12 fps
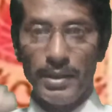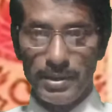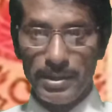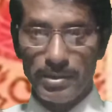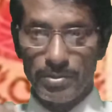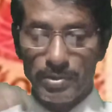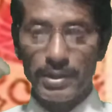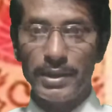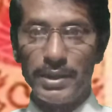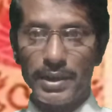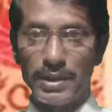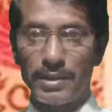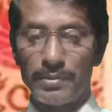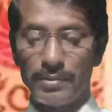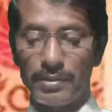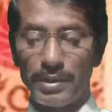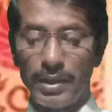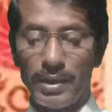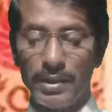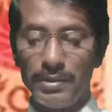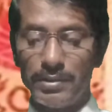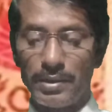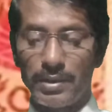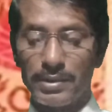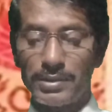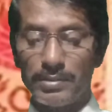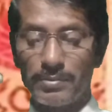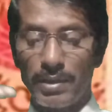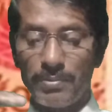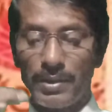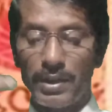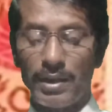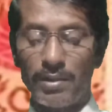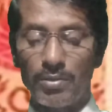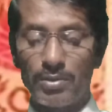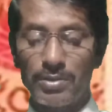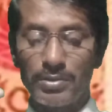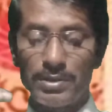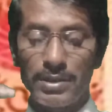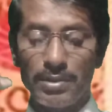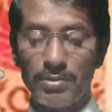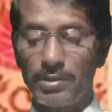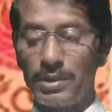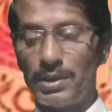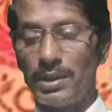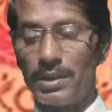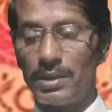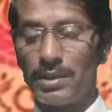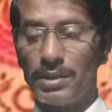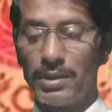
এই রুগীদের এই চেমাফেলা ওষুধটি রুগীদের